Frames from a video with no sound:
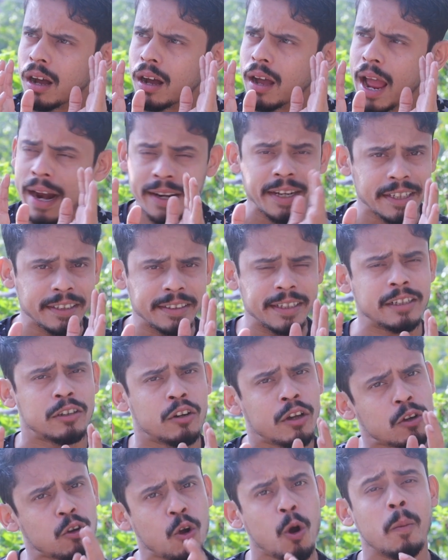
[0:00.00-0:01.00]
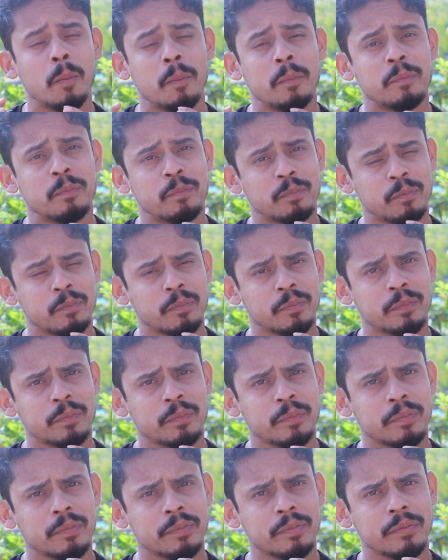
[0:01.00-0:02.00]
অ্যাডিক্টেড নয় কম
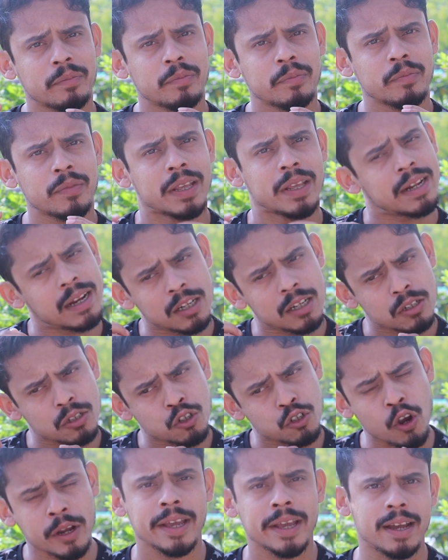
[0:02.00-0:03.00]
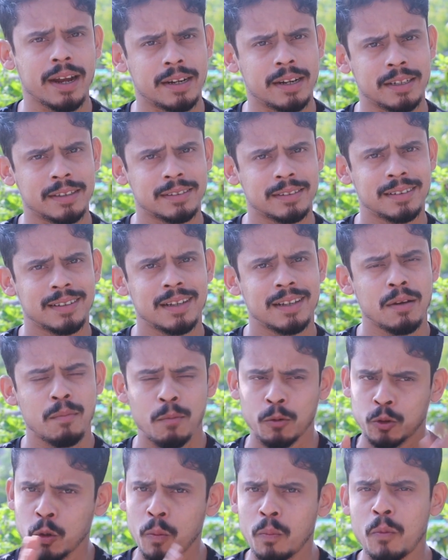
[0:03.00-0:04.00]
এরা শখে কাটে
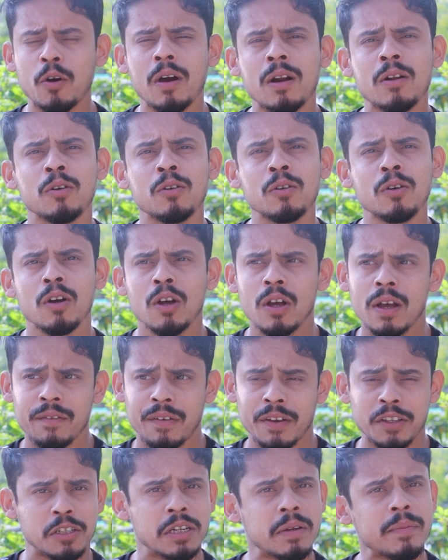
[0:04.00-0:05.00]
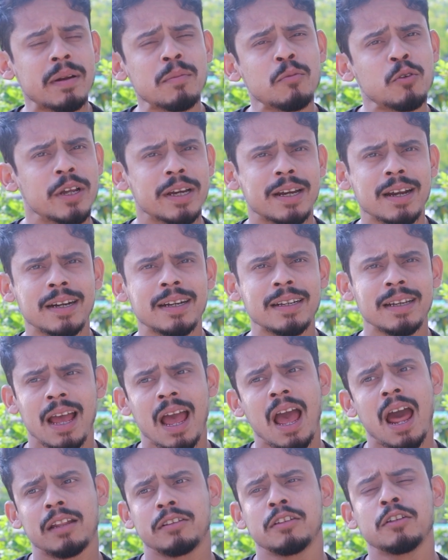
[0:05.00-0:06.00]
প্রথম প্রকার হলো ফেস্টিভ্যাল মুডে কাটে
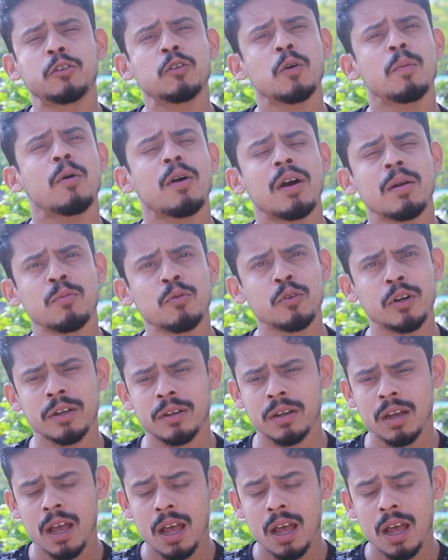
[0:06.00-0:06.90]
আর দ্বিতীয় প্রকার মুডে